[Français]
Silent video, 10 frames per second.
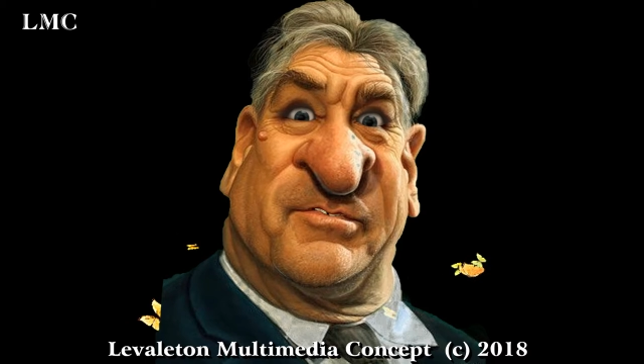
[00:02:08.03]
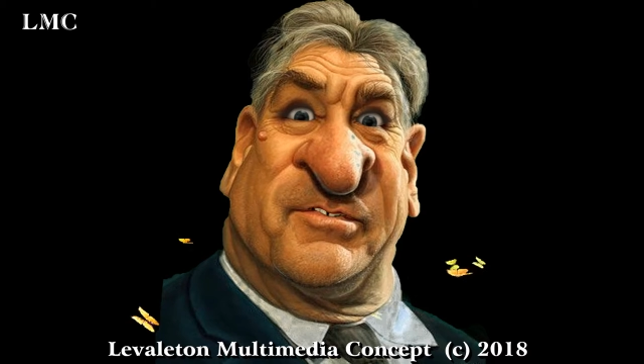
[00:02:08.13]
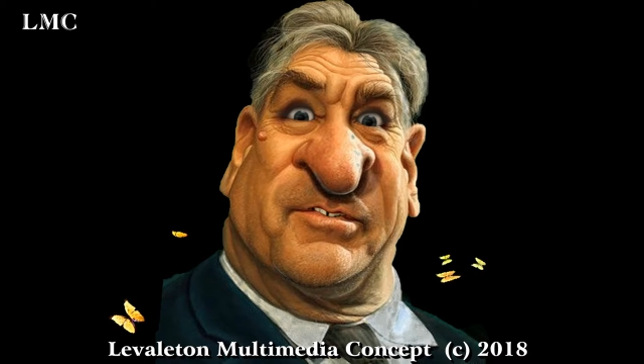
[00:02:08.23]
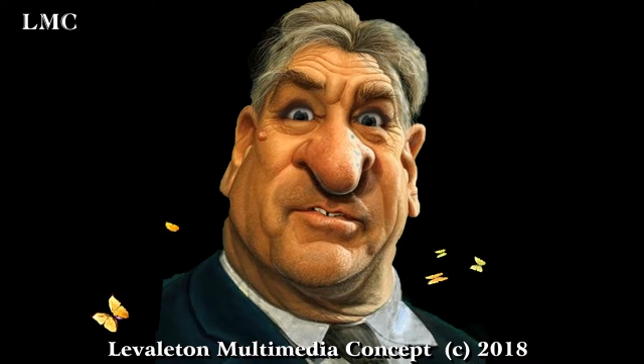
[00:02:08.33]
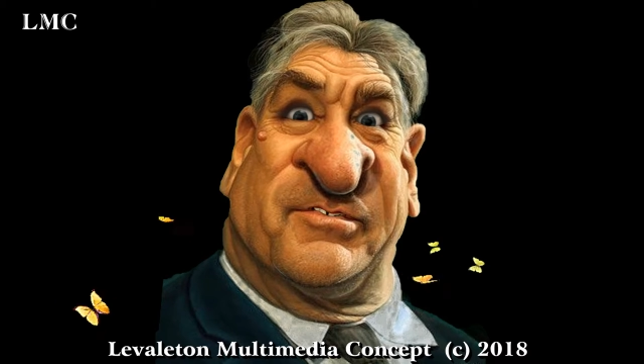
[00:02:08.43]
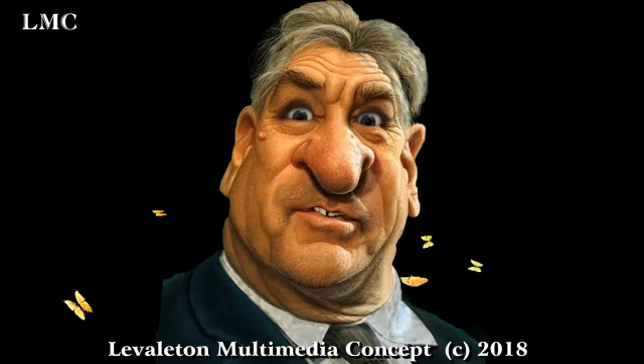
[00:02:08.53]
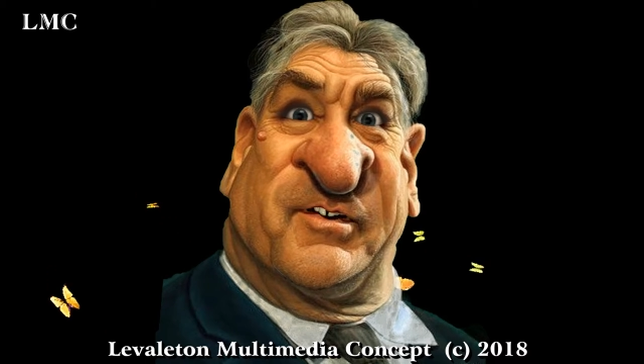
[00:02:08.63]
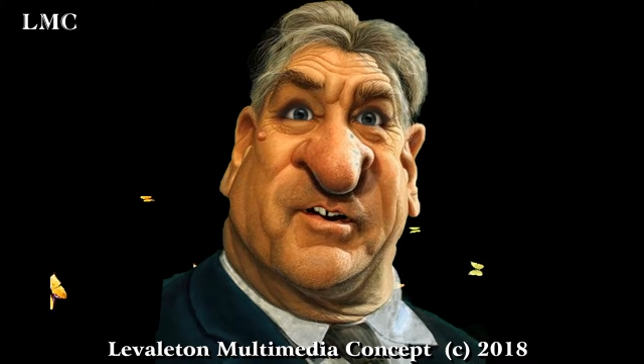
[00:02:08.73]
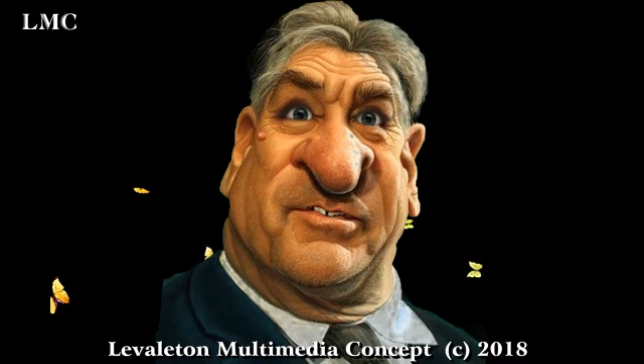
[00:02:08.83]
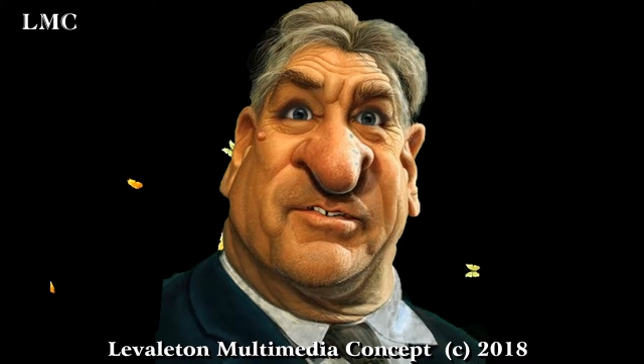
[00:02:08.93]
Mais la
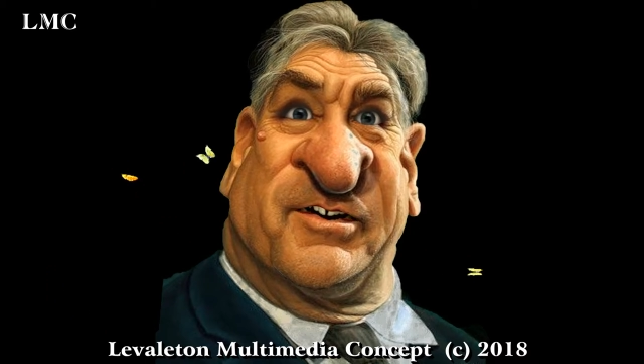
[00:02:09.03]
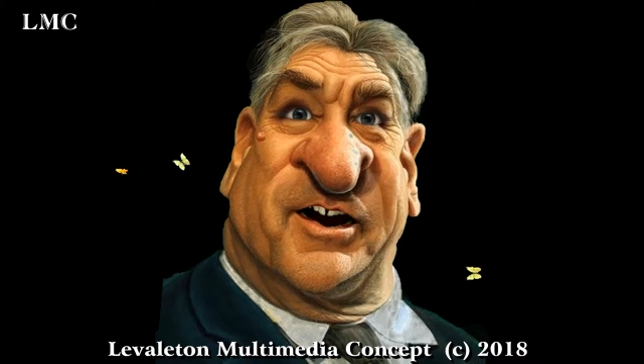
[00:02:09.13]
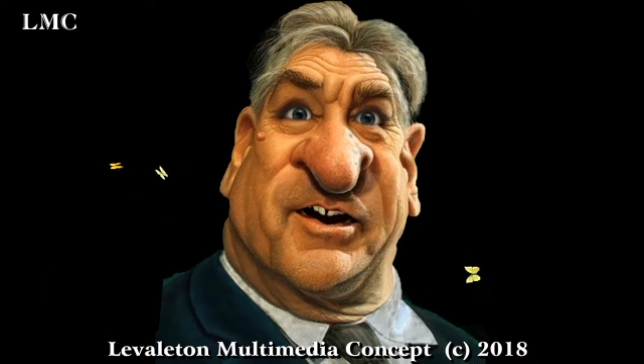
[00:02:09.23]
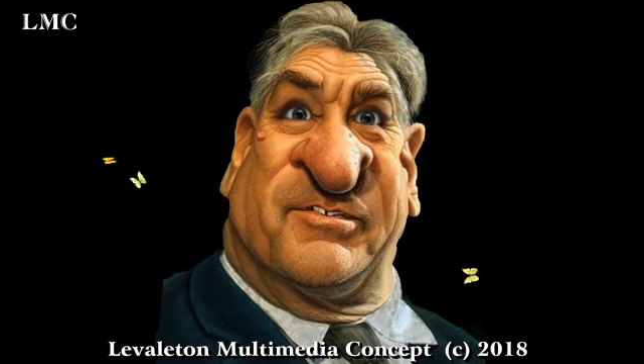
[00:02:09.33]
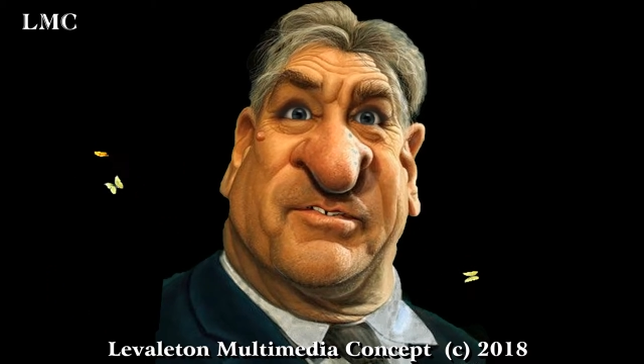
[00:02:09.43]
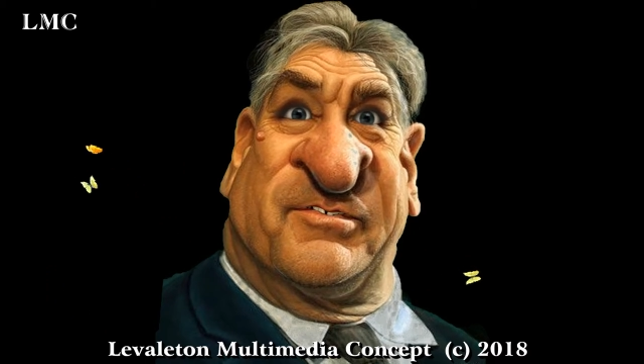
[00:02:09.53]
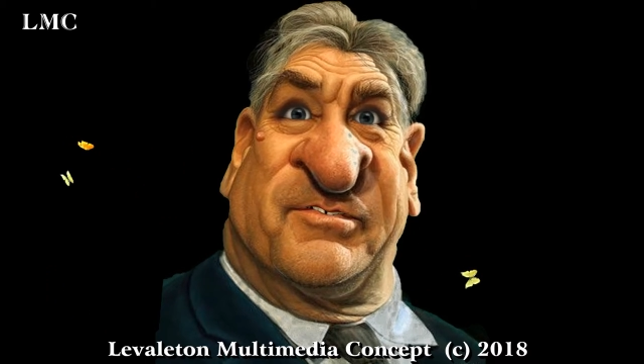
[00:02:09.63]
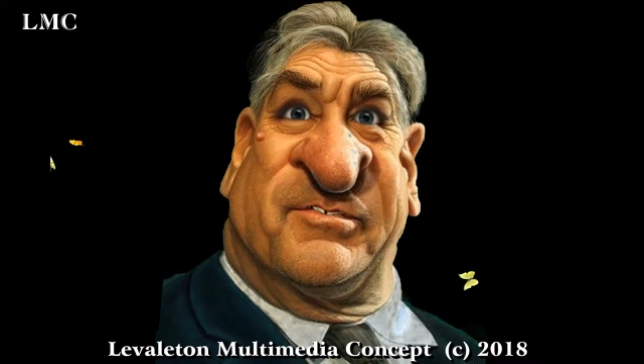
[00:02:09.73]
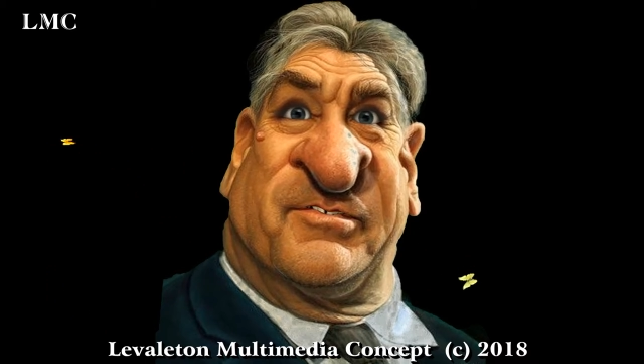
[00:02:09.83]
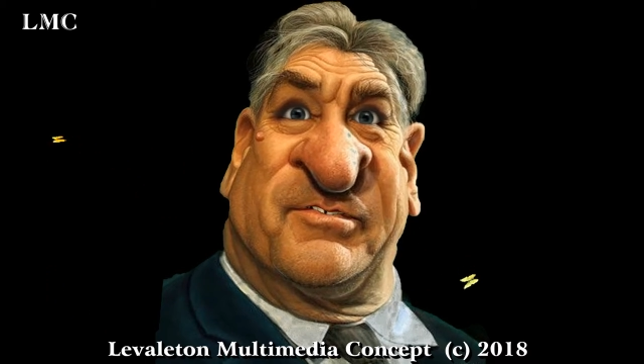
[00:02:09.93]
question est mal formulée.
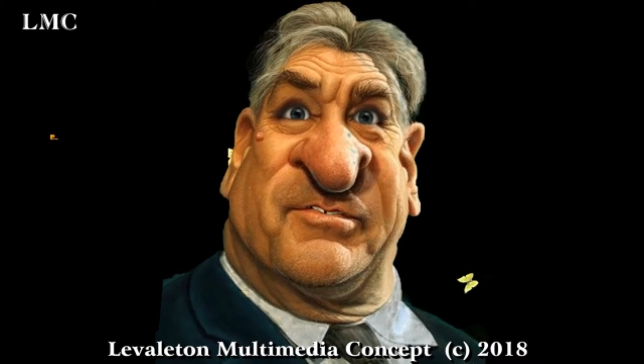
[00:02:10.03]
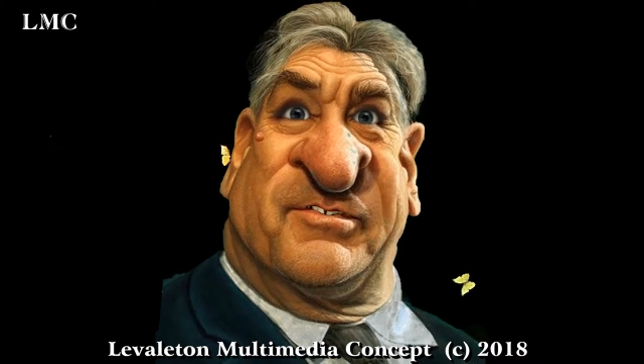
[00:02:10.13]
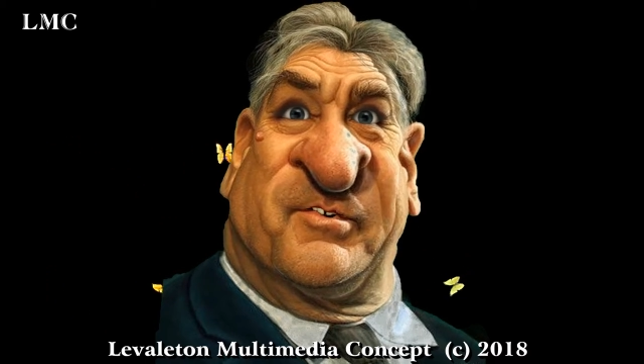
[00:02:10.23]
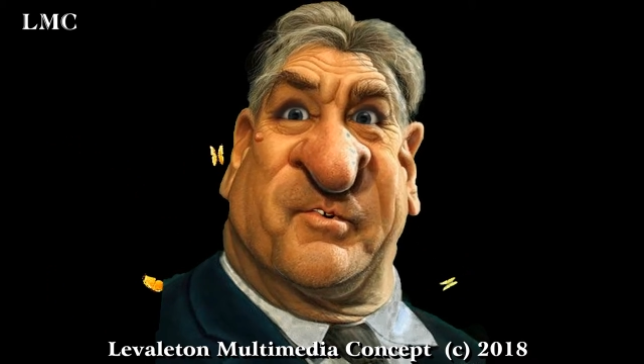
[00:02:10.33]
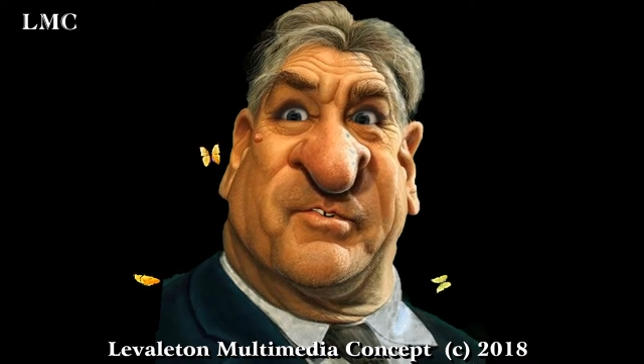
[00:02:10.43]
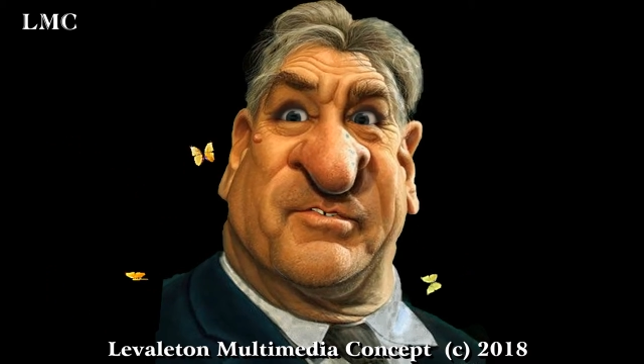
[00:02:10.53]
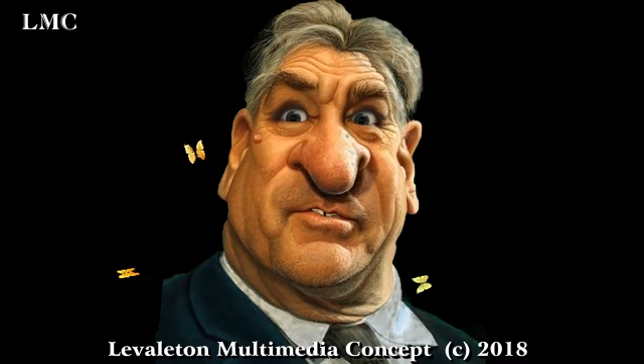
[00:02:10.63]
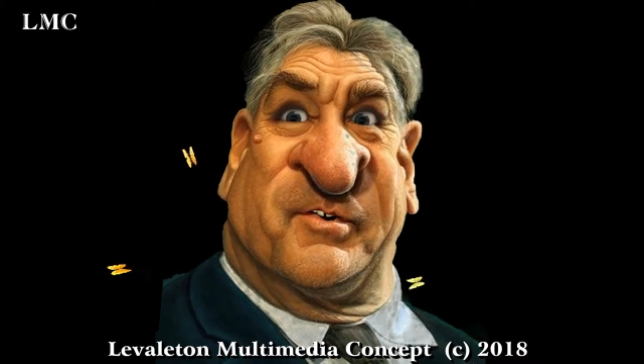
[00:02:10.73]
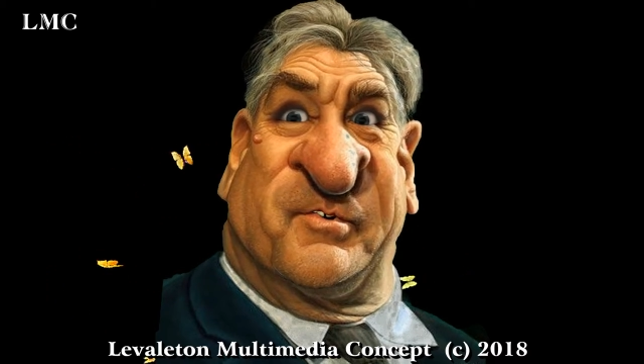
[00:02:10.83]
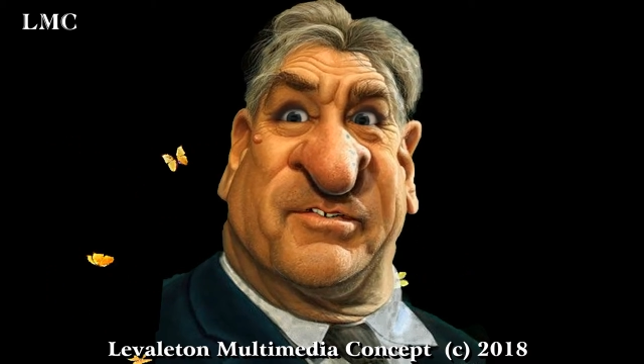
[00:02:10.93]
Il faudrait
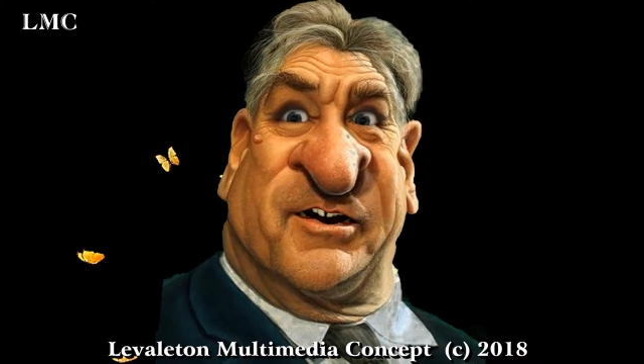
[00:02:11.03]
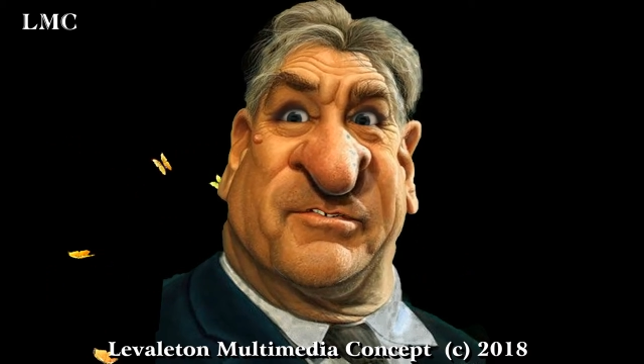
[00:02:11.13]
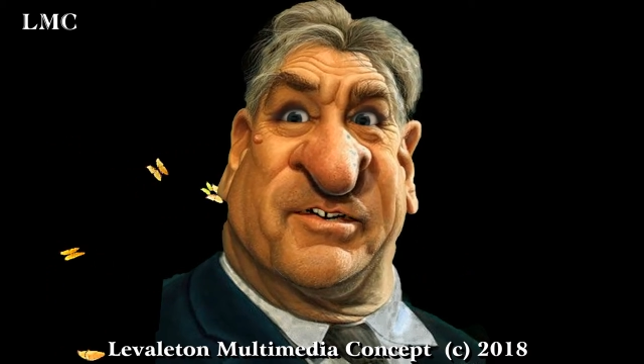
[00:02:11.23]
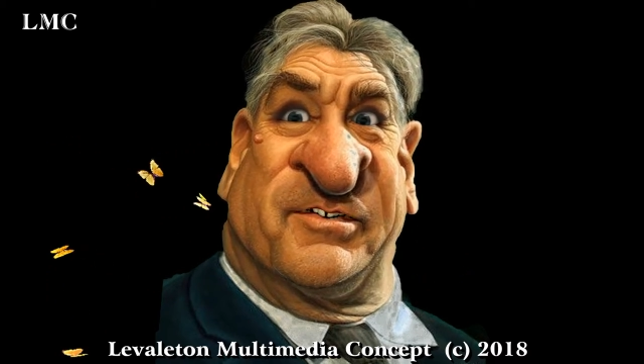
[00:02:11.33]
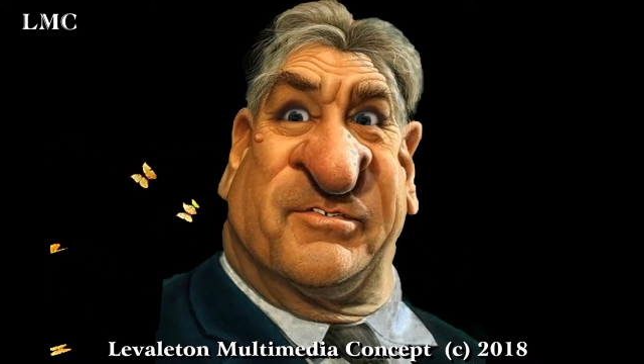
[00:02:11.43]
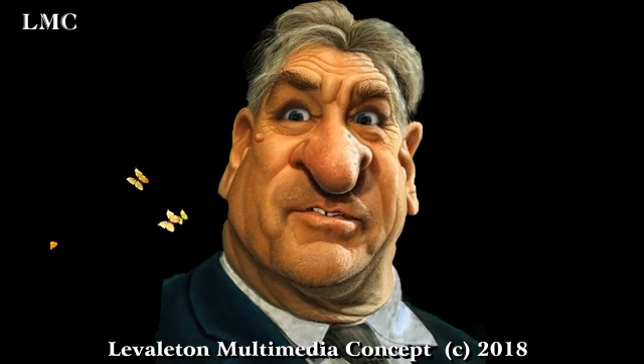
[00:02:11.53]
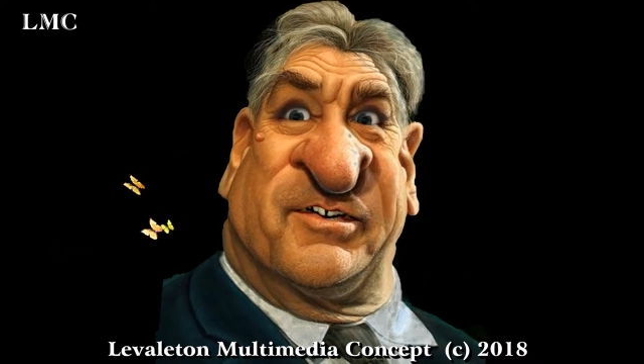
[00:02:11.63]
plutôt demander,